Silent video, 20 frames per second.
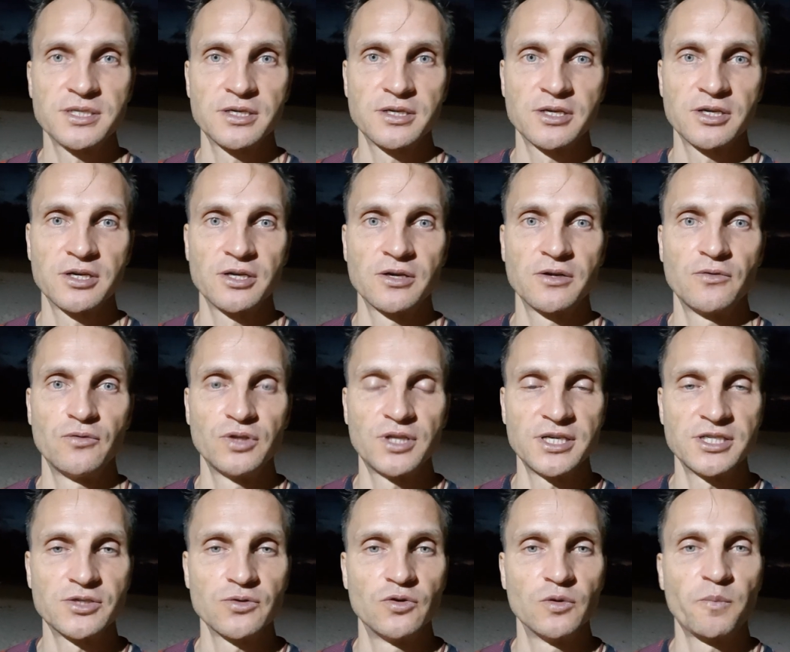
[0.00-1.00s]
вот
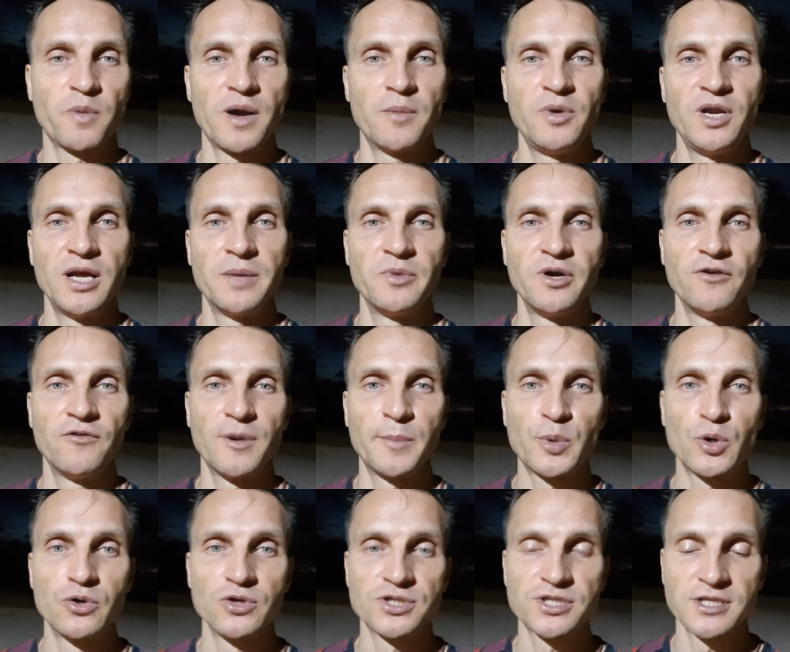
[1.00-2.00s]
эти вот проблемы и
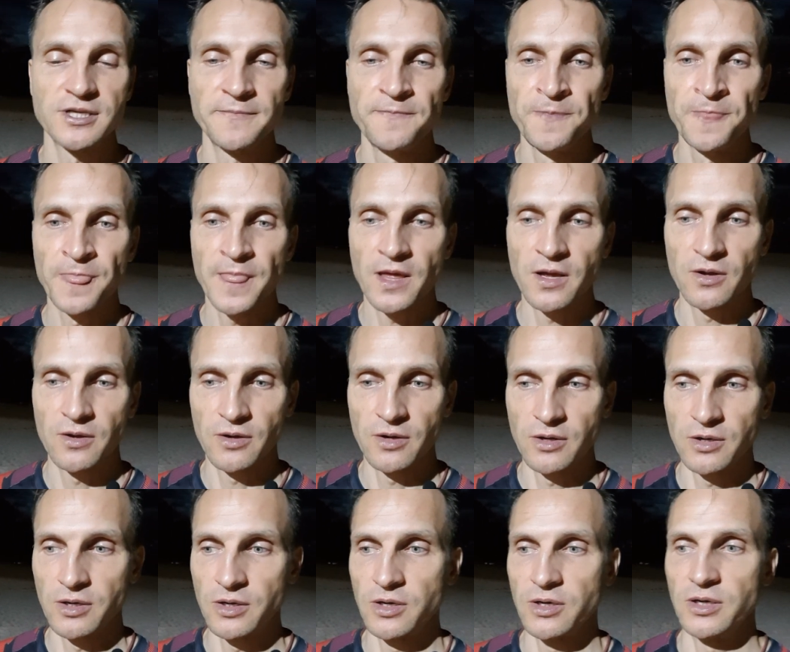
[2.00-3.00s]
вопросы
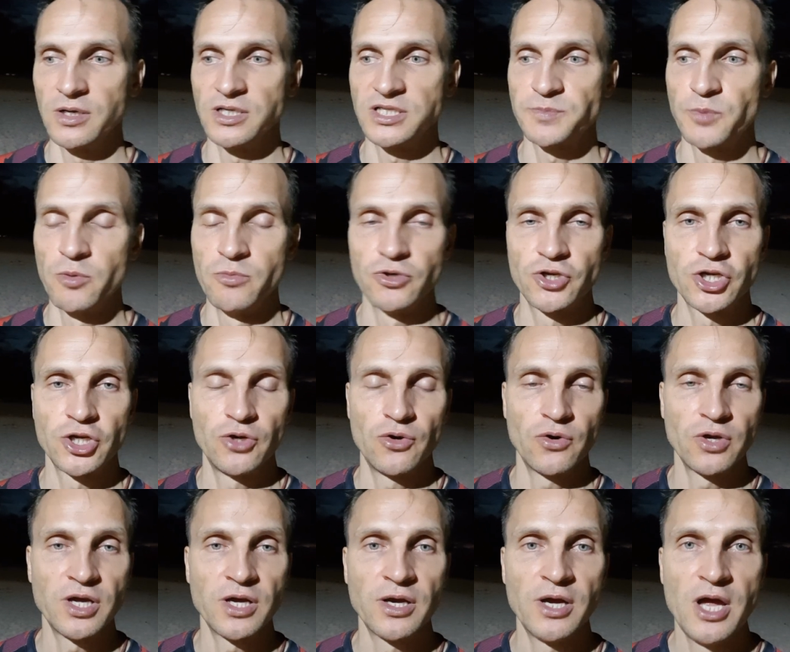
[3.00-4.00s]
с помощью
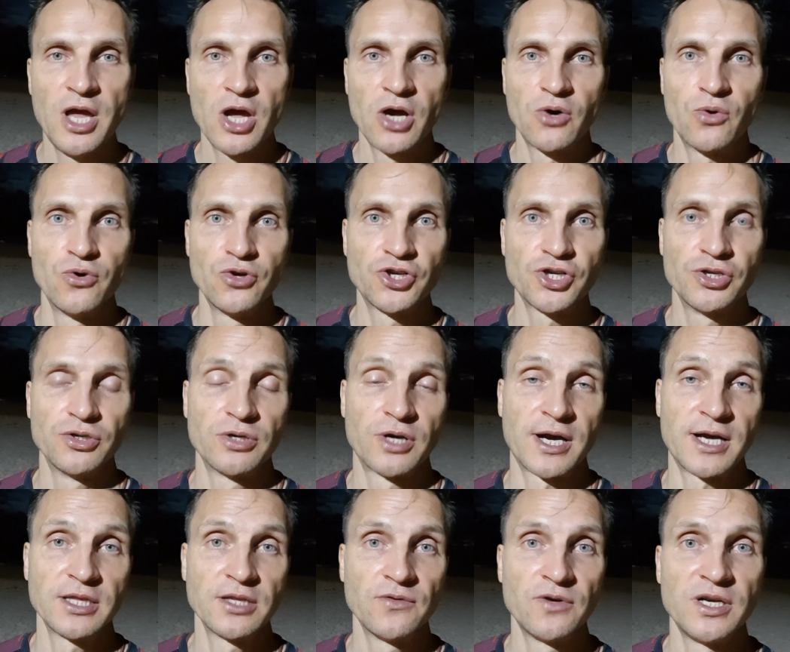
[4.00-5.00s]
йоги, очень
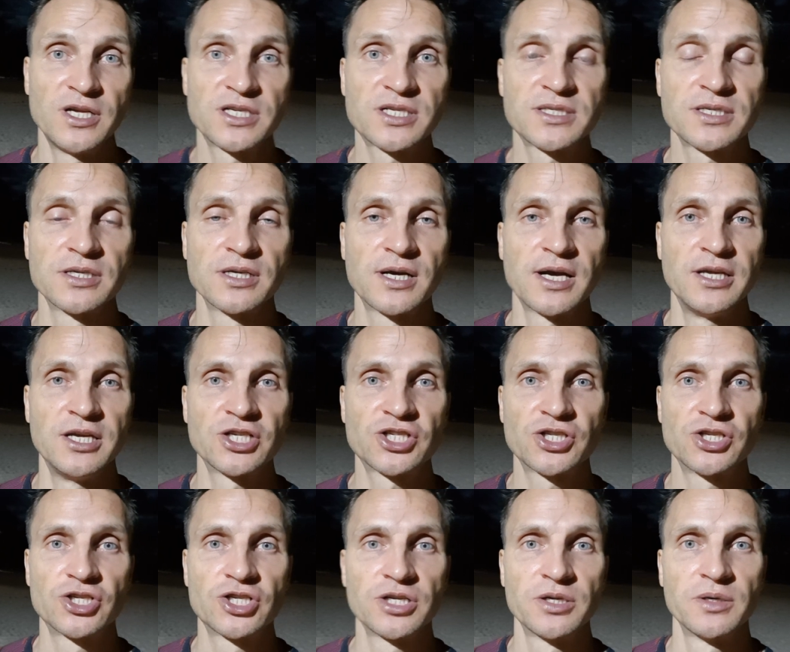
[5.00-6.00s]
радовались,
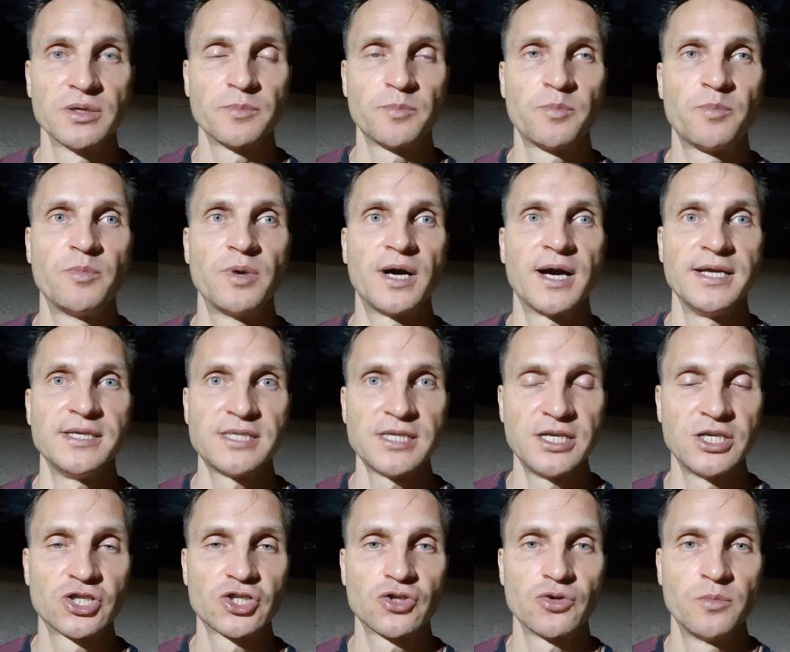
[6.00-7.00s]
конечно же,
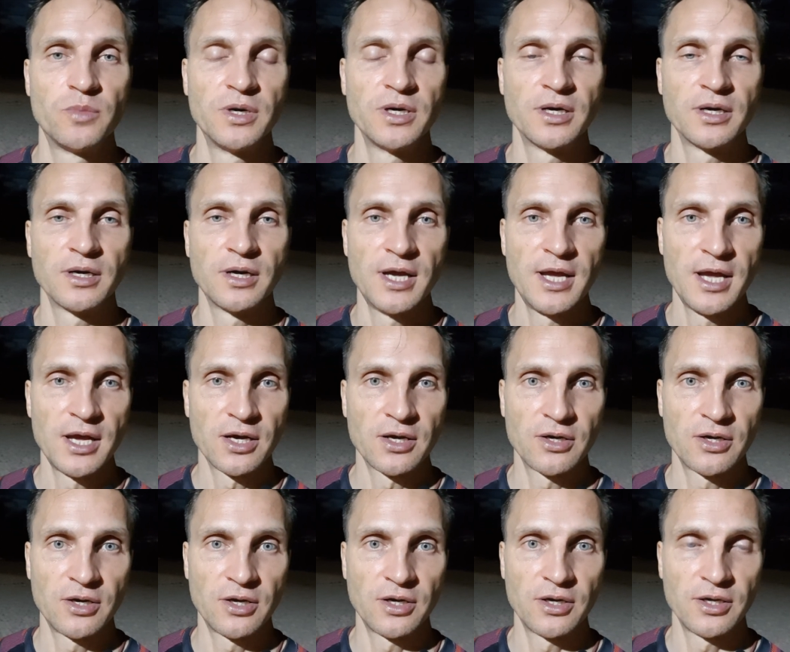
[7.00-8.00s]
хотели, чтобы
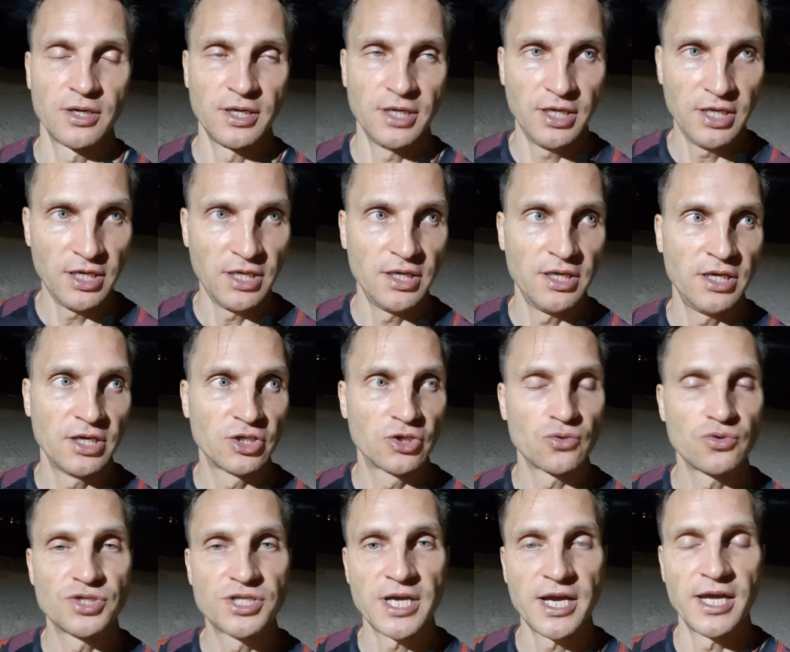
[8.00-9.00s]
и их
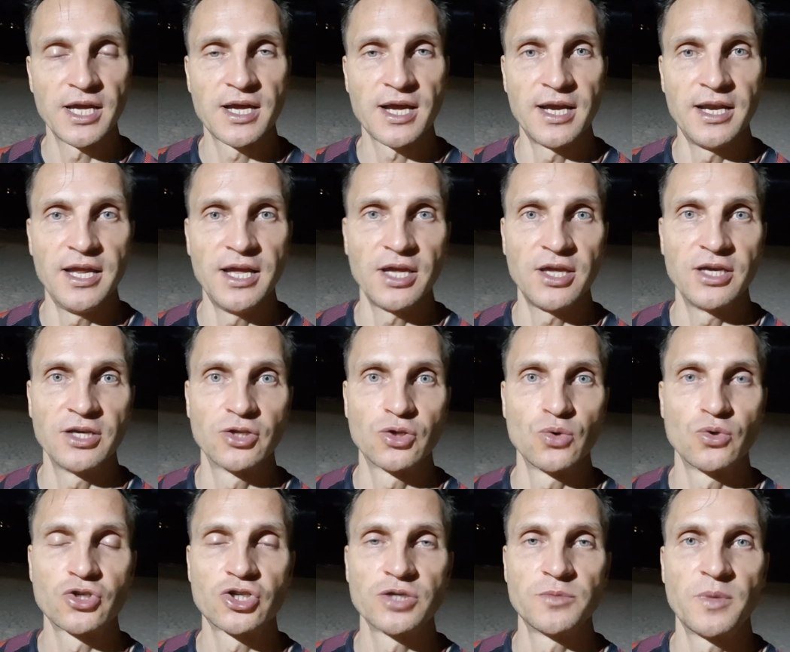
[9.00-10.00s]
друзья, и коллеги
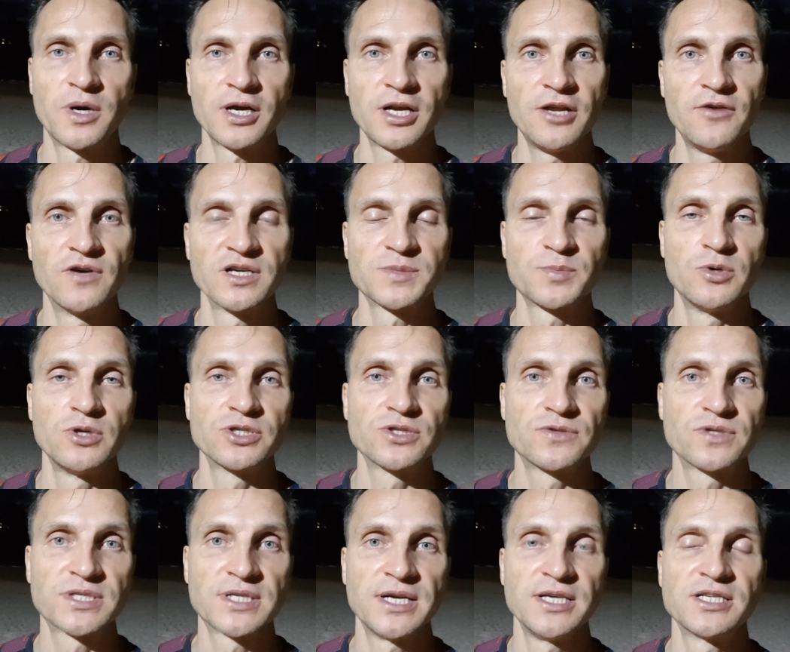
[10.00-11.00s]
тоже могли
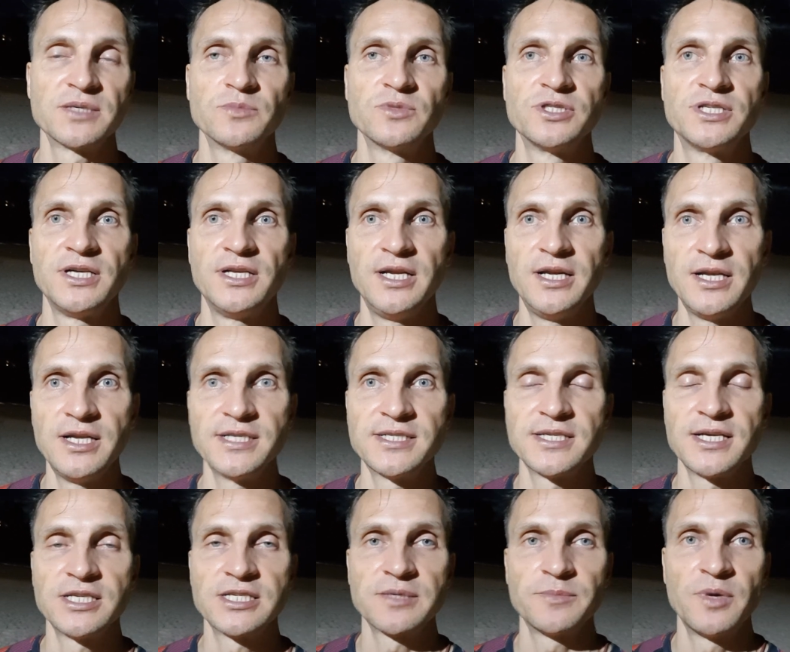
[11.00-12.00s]
воспользоваться этим, делились
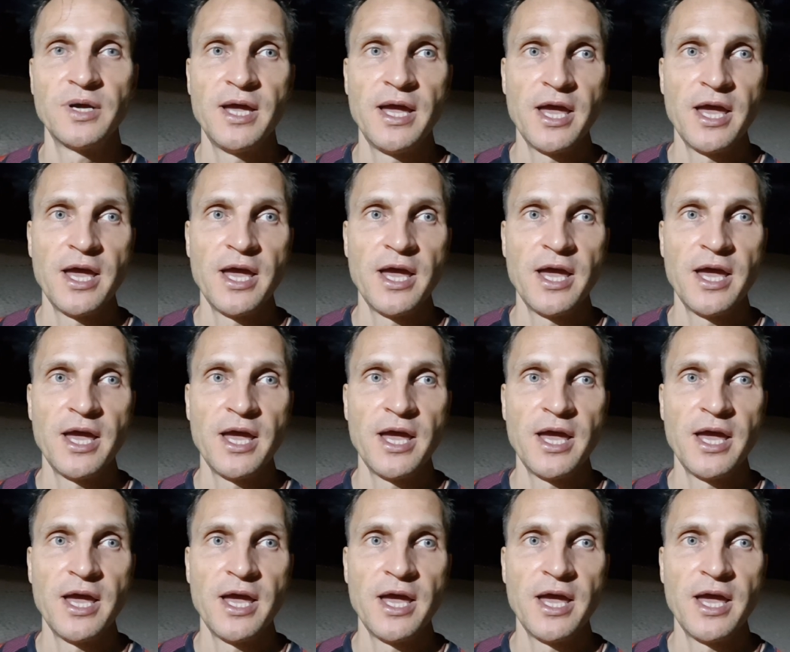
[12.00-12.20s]
этим.